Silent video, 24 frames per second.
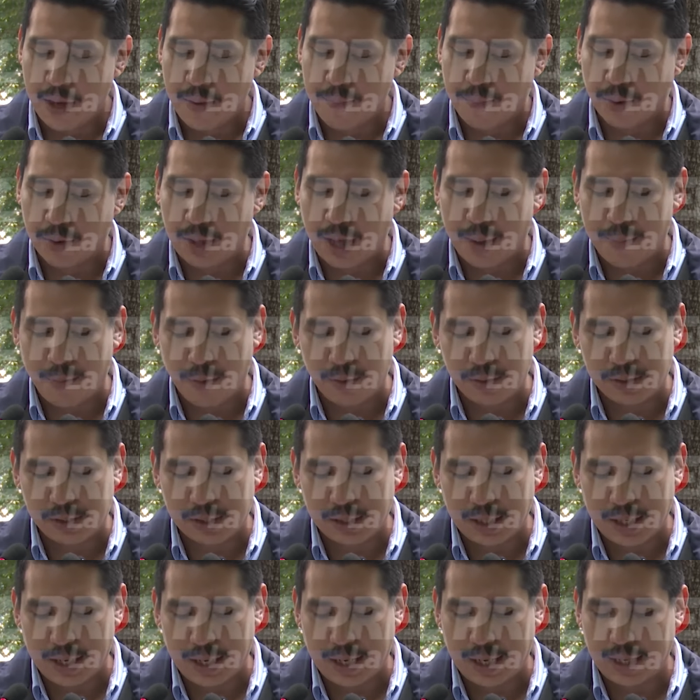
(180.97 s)

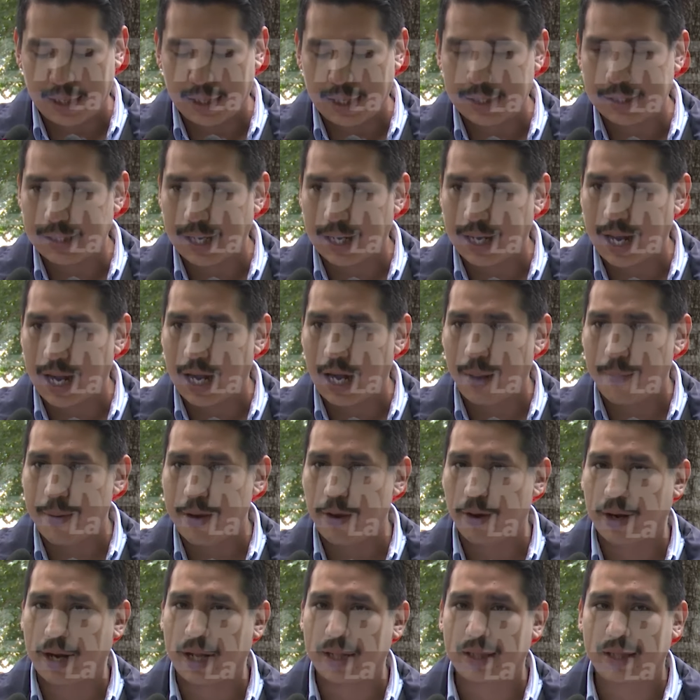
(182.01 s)
podamos eh, destacar la
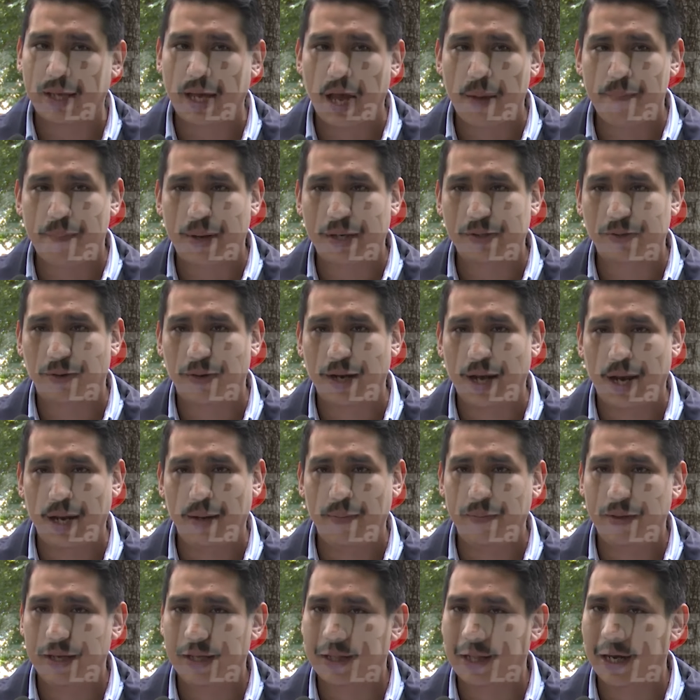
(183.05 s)
mayor cantidad de
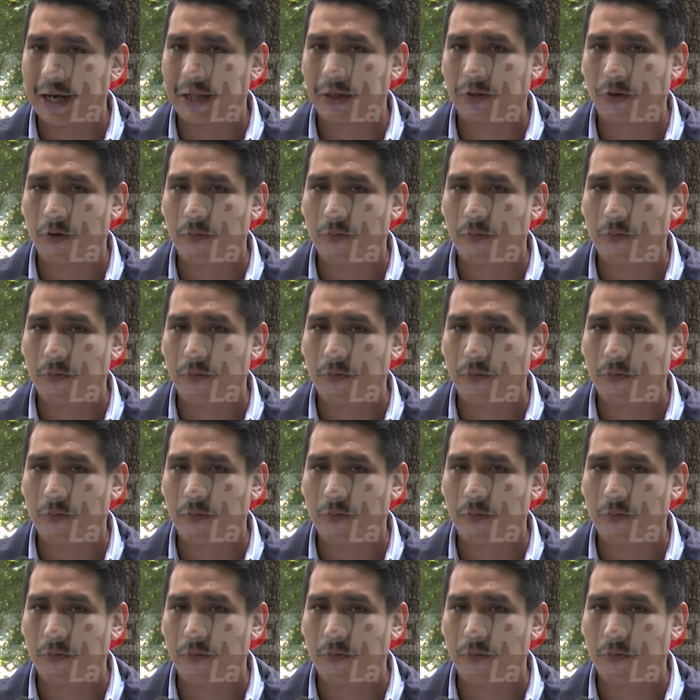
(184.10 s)
personal y talento